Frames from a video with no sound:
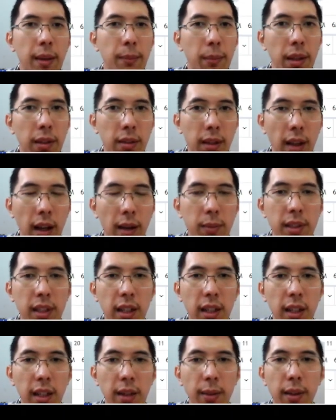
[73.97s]
bisa
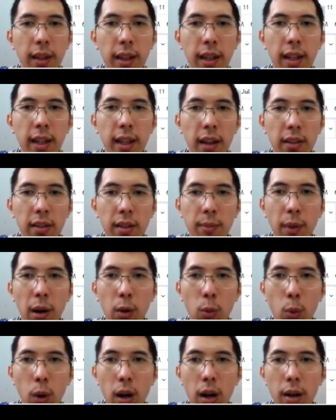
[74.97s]
menjadi indikasi
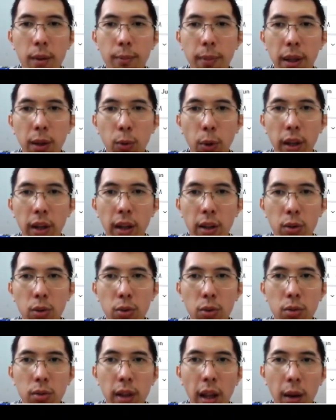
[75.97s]
bahwa Bitcoin
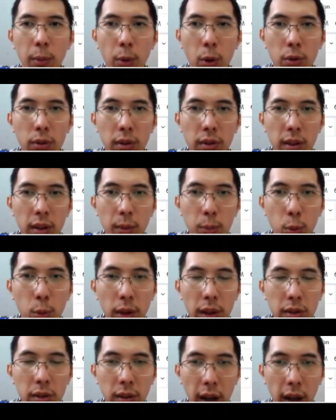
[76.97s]
itu dalam kondisi
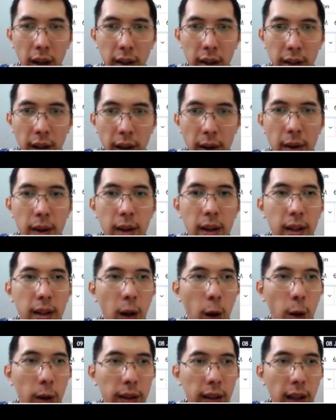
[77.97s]
bullish sekarang ya.
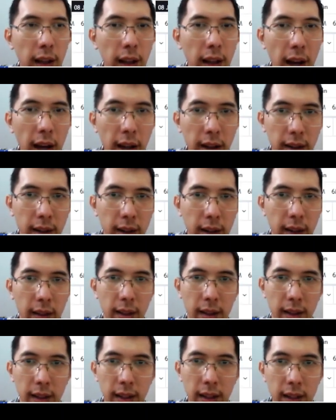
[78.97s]
Kalau kita lihat
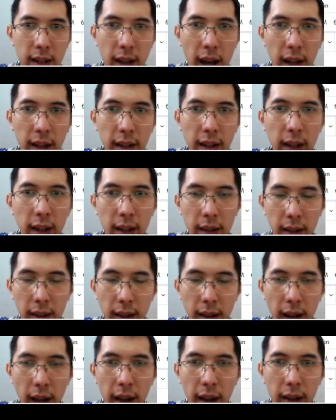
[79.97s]
ini ada
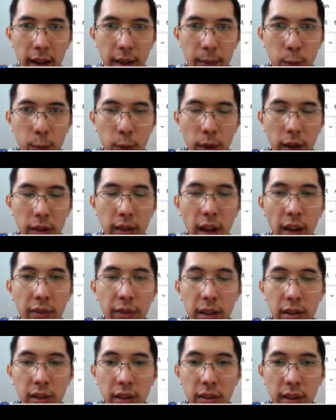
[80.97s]
eh, bullish
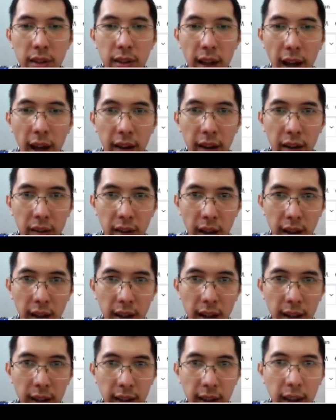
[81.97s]
divergence di
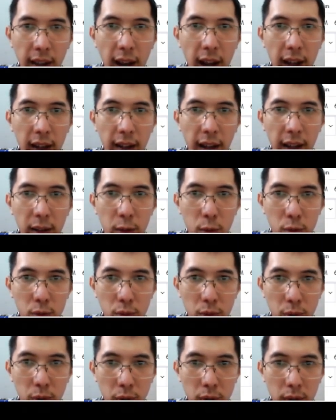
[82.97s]
RSI-nya ketika harga itu
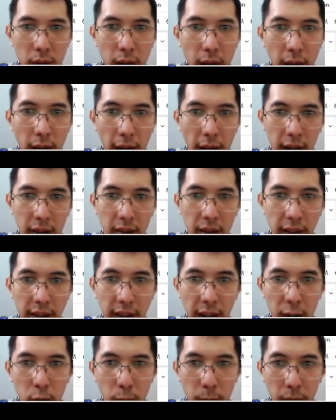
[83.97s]
turun,
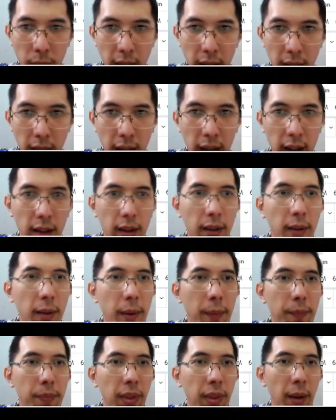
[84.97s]
RSI-nya itu meningkat.
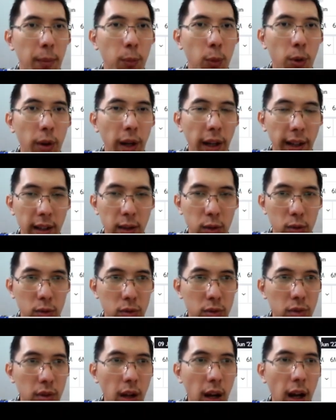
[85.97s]
Bukan itu
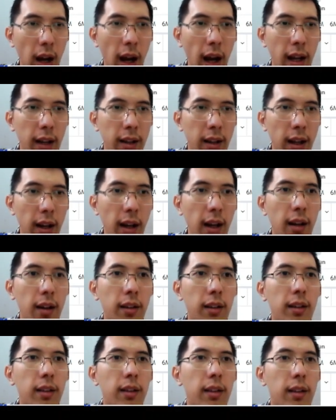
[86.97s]
juga
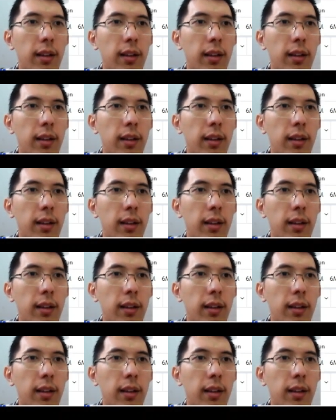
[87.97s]
ada